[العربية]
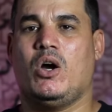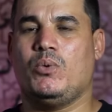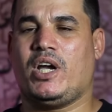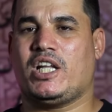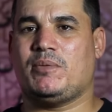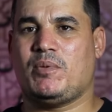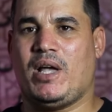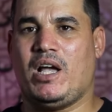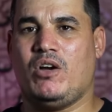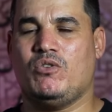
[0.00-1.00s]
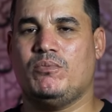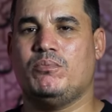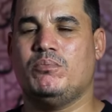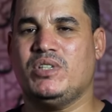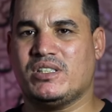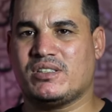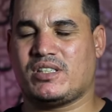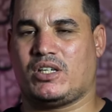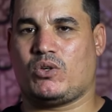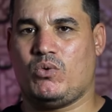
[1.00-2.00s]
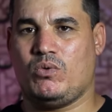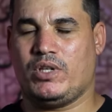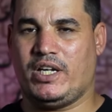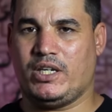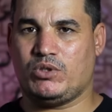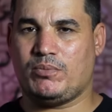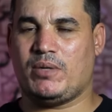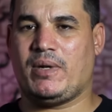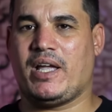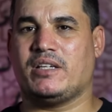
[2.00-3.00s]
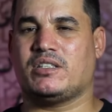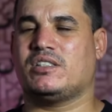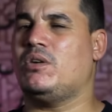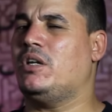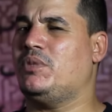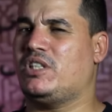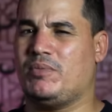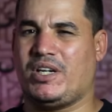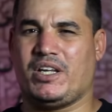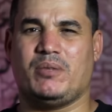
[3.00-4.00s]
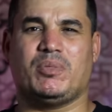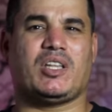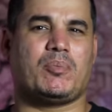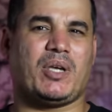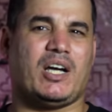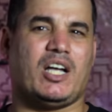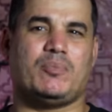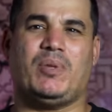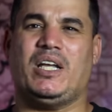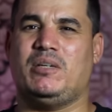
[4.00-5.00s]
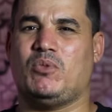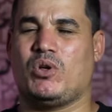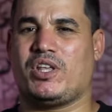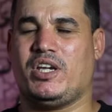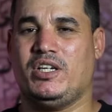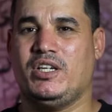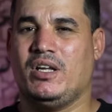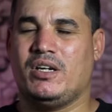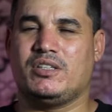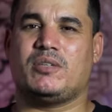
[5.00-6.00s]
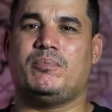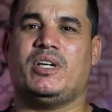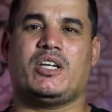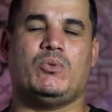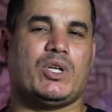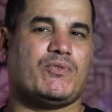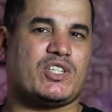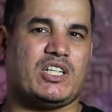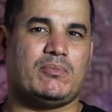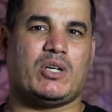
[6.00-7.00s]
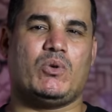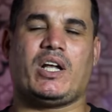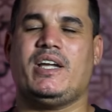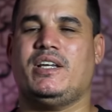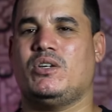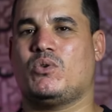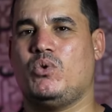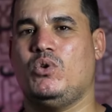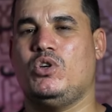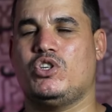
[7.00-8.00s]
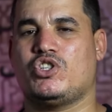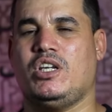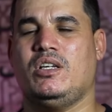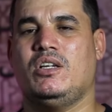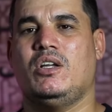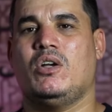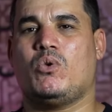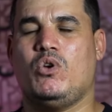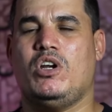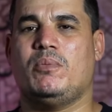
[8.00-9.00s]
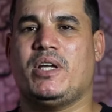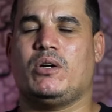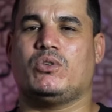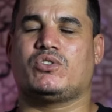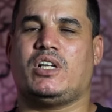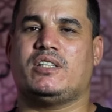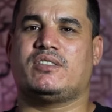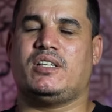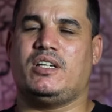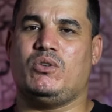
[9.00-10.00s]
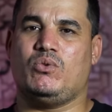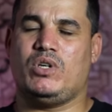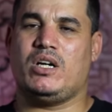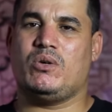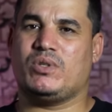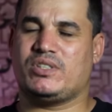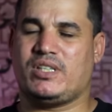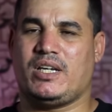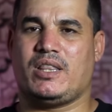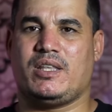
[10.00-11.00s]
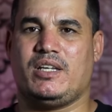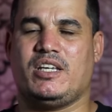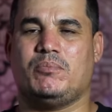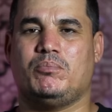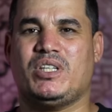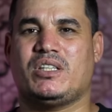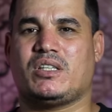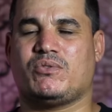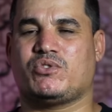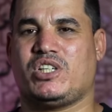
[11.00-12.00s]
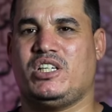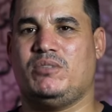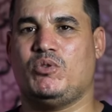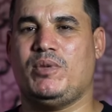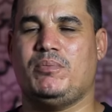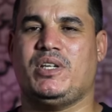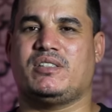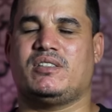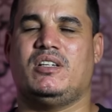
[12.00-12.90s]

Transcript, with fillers: ونخدم معاهم من الزيرو يعني وتبدا معايا انت سواء بالتمارين بالتطبيقات بحل المواضيع نتبعك نوريك كيفاش تعمر ورقه يعني كل شيء كل ما يخص السنه الاولى والسنه الثانيه بالتفصيل الممل من